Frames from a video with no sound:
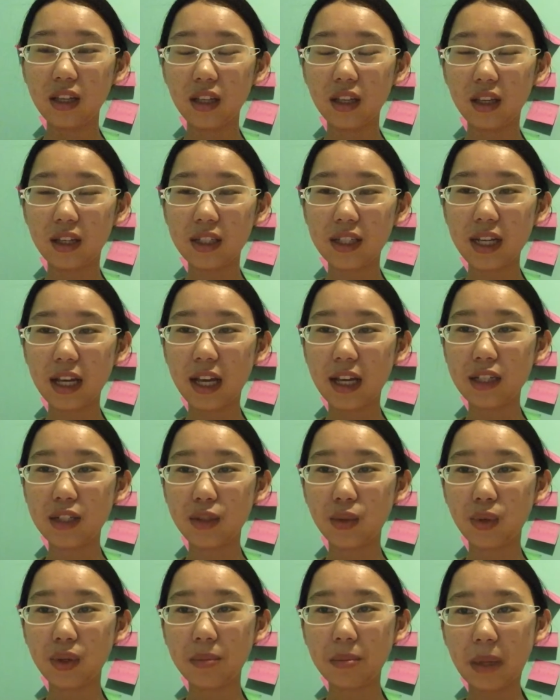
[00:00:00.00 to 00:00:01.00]
可是还
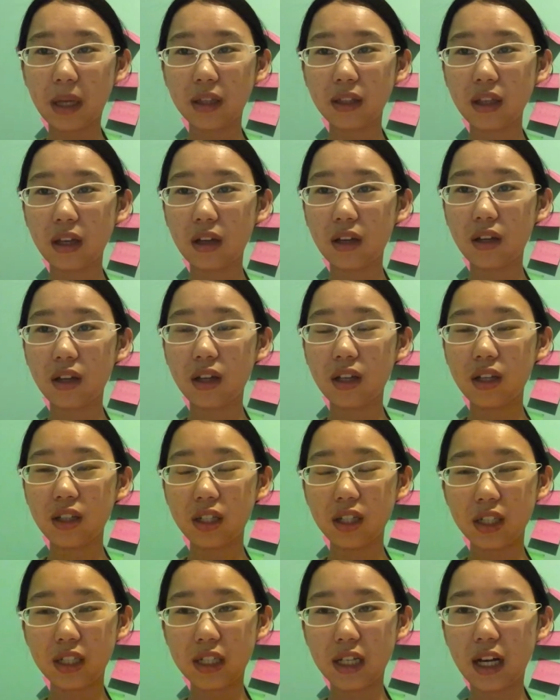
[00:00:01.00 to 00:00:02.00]
是会忙到
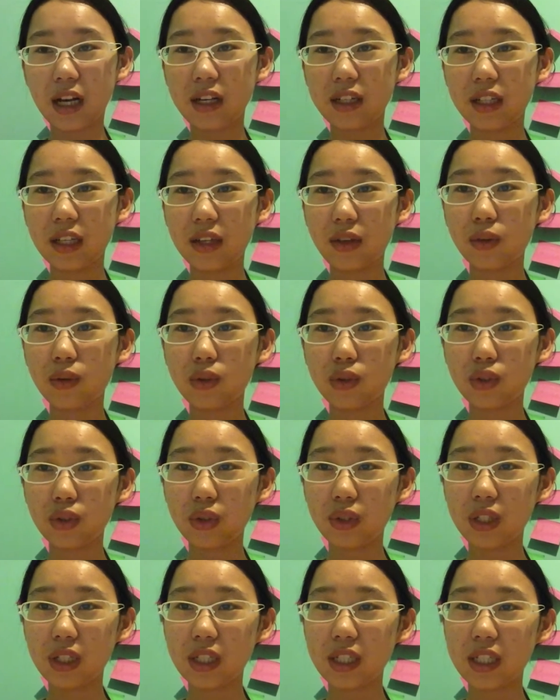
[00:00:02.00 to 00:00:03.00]
十二点，有的时
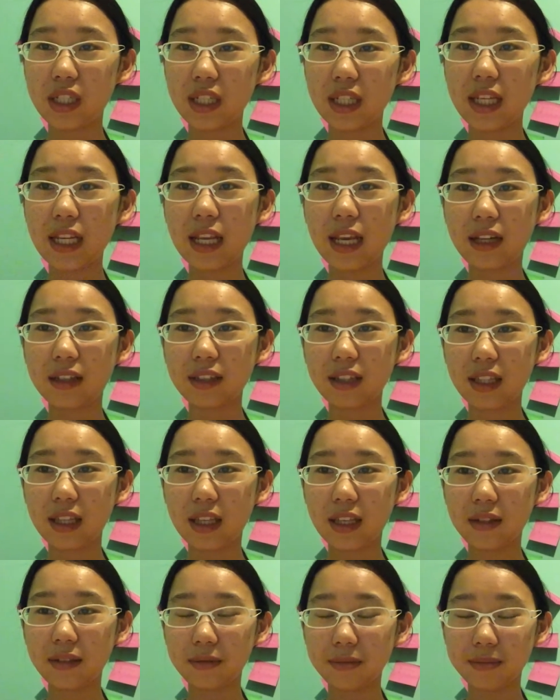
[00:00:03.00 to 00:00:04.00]
候甚至一两
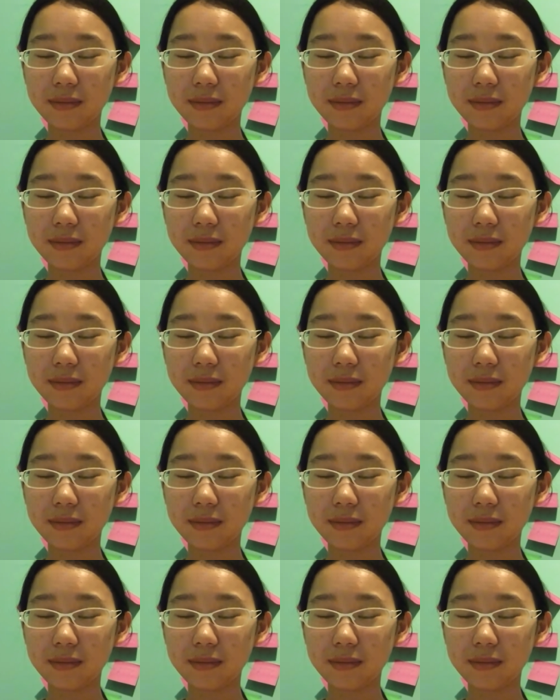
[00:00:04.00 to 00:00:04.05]
点。